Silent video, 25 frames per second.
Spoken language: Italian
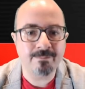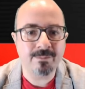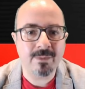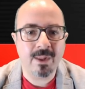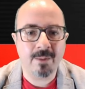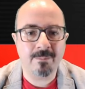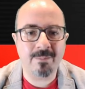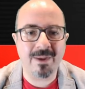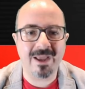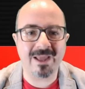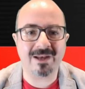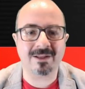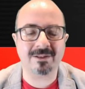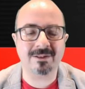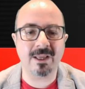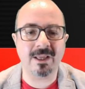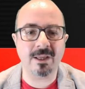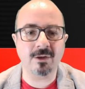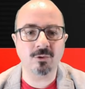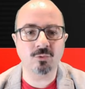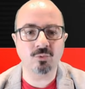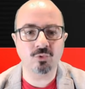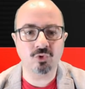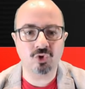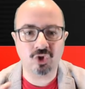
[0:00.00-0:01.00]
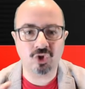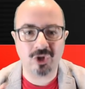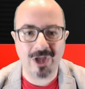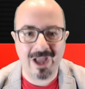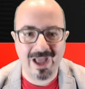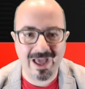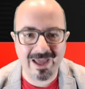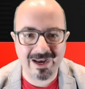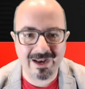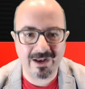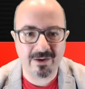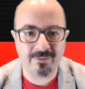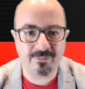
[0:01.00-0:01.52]
per
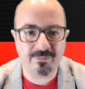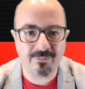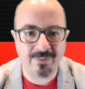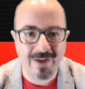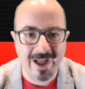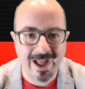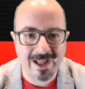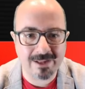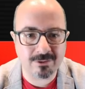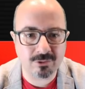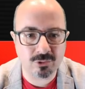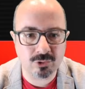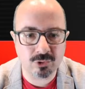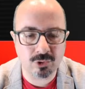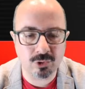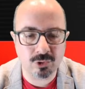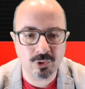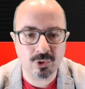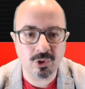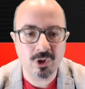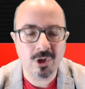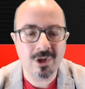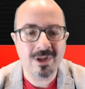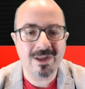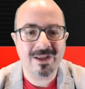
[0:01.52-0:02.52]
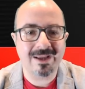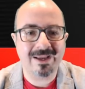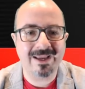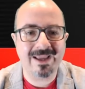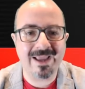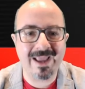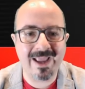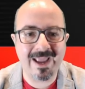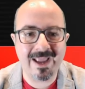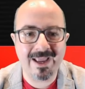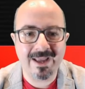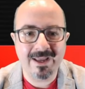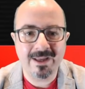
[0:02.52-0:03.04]
denunciare il fatto
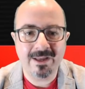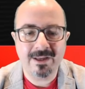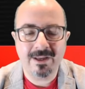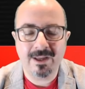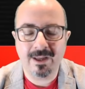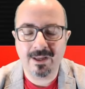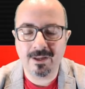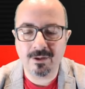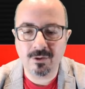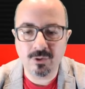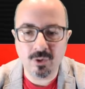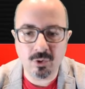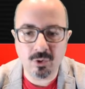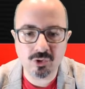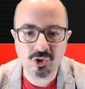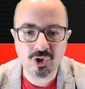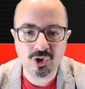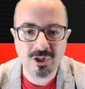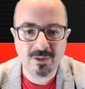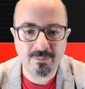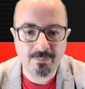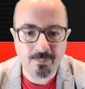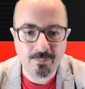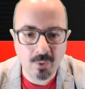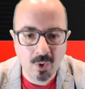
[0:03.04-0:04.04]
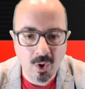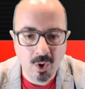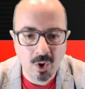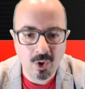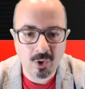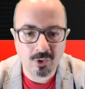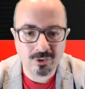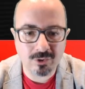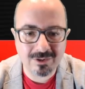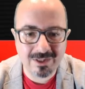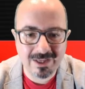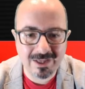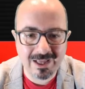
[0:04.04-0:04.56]
che eh, non si può
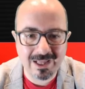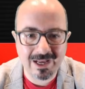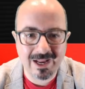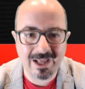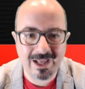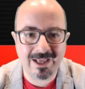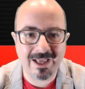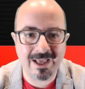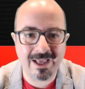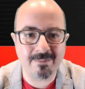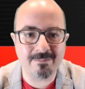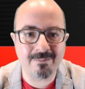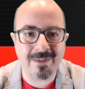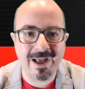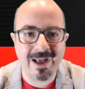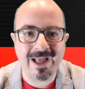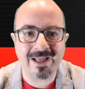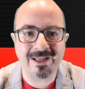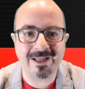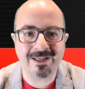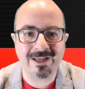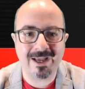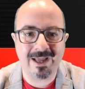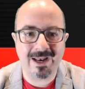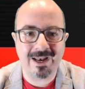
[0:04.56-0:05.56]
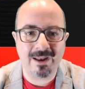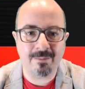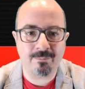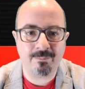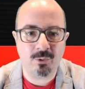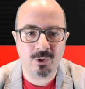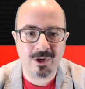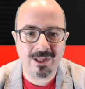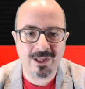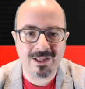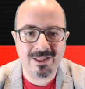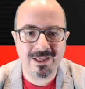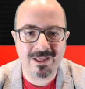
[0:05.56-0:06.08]
dire che manca la
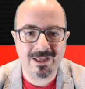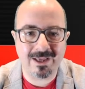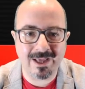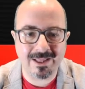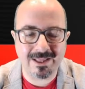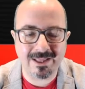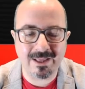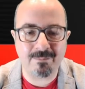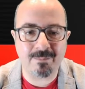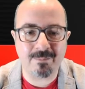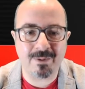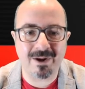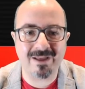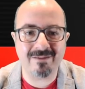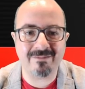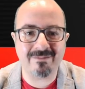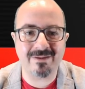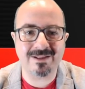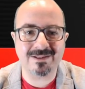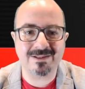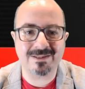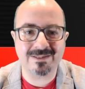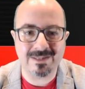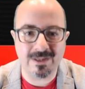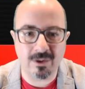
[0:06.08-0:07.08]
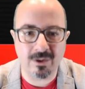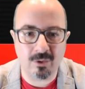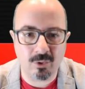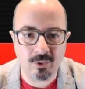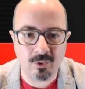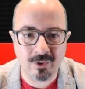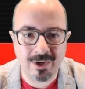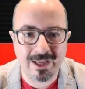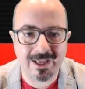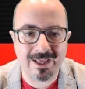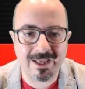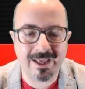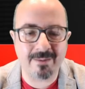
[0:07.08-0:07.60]
politica di
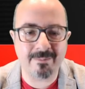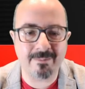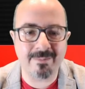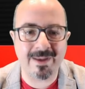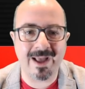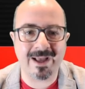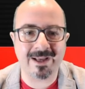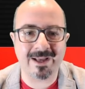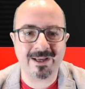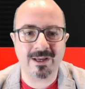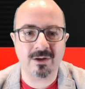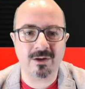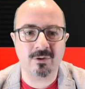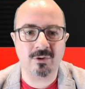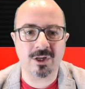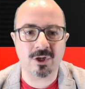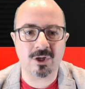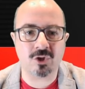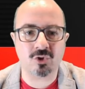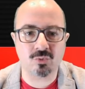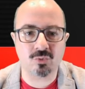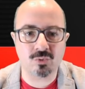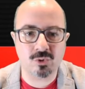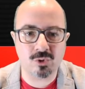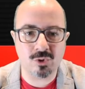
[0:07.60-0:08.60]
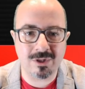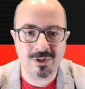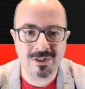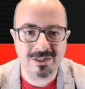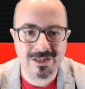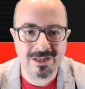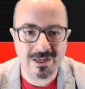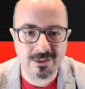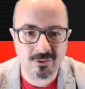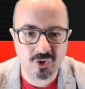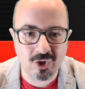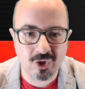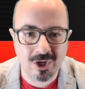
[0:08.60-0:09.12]
prevenzione, che mancano le assunzioni di
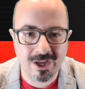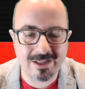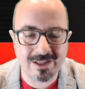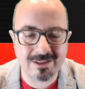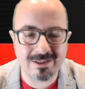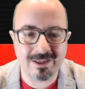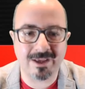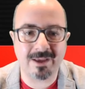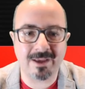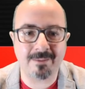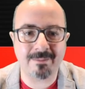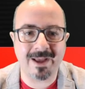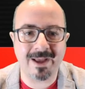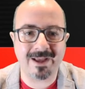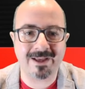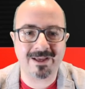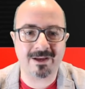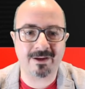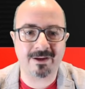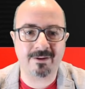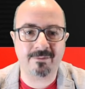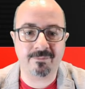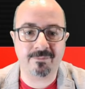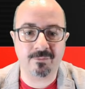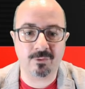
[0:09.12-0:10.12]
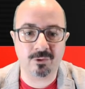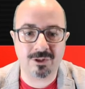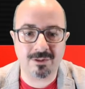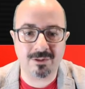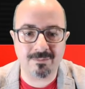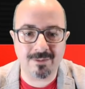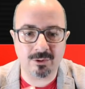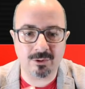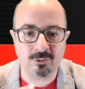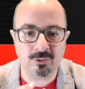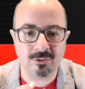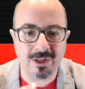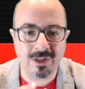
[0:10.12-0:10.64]
agenti, che manca il
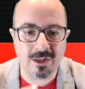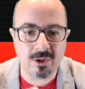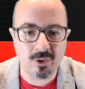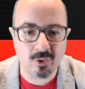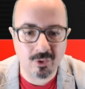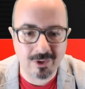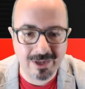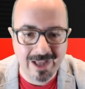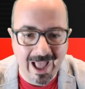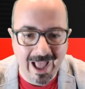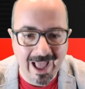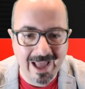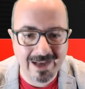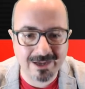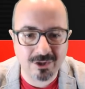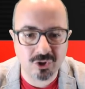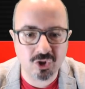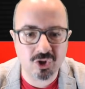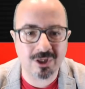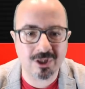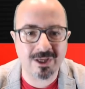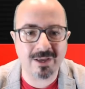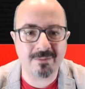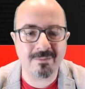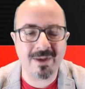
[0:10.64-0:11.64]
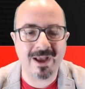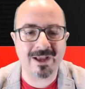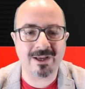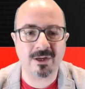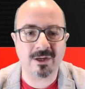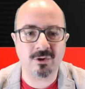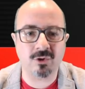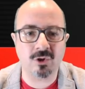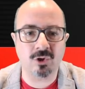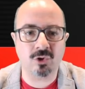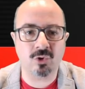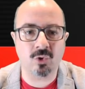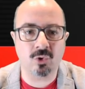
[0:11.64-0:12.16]
rifoltimento degli organici, che mancano
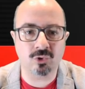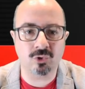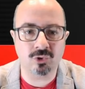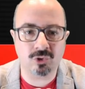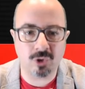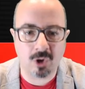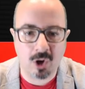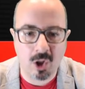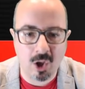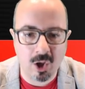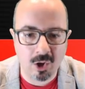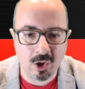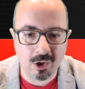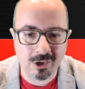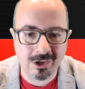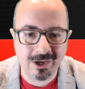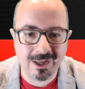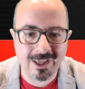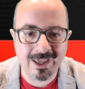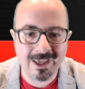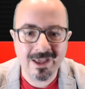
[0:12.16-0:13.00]
i controlli,